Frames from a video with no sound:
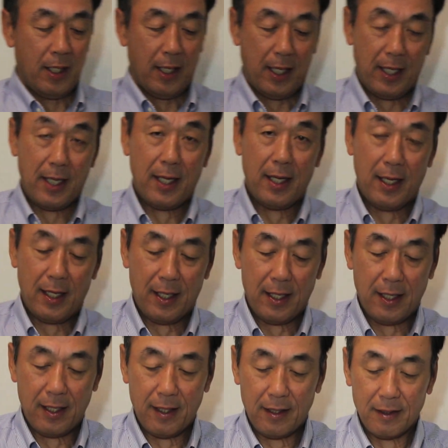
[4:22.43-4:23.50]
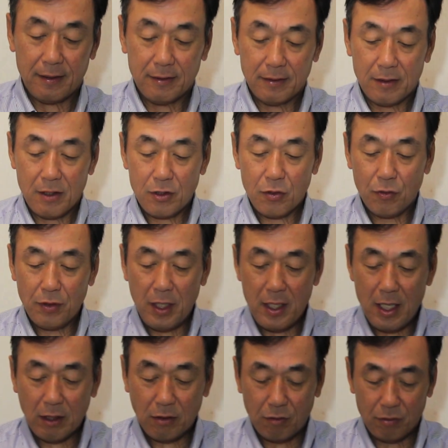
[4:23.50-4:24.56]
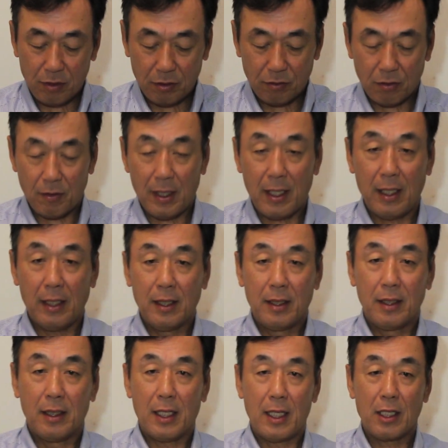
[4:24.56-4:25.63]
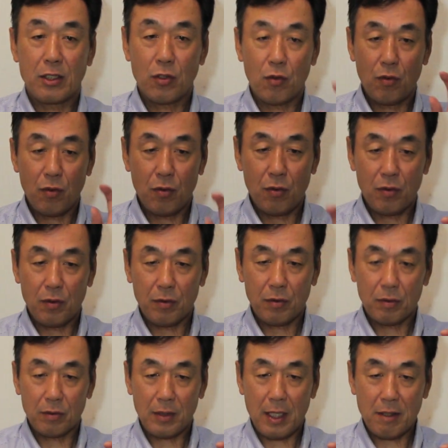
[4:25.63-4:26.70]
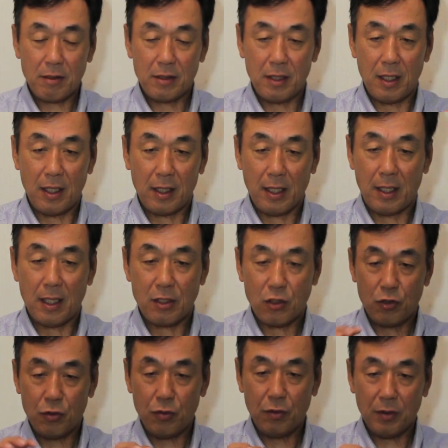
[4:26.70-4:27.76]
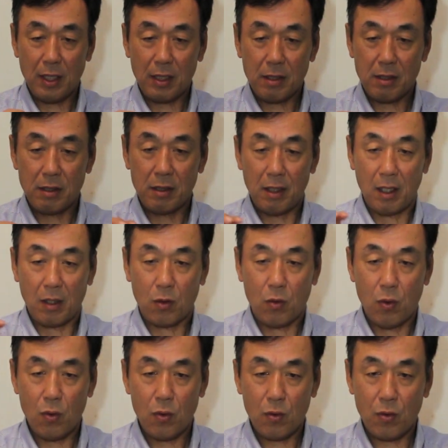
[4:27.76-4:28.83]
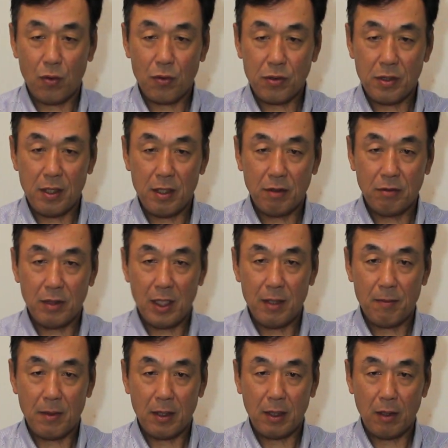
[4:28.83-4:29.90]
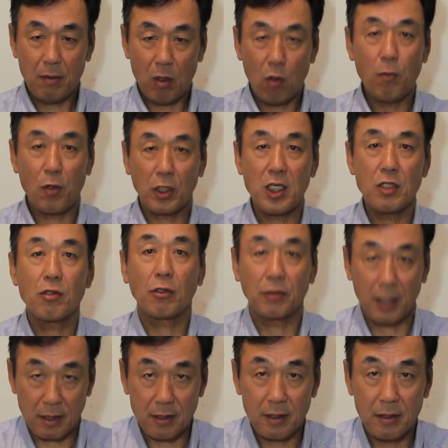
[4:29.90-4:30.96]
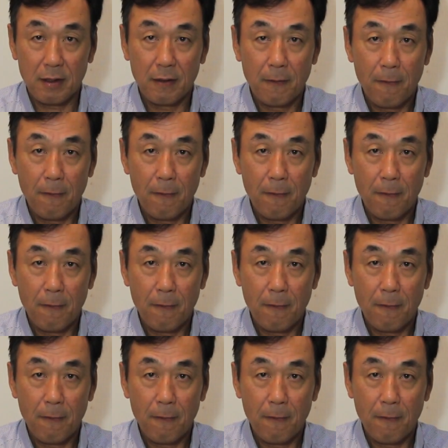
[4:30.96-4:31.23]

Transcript: えー、少年野球っていうのは小学生から中学生高校生ぐらいまではほぼ金属です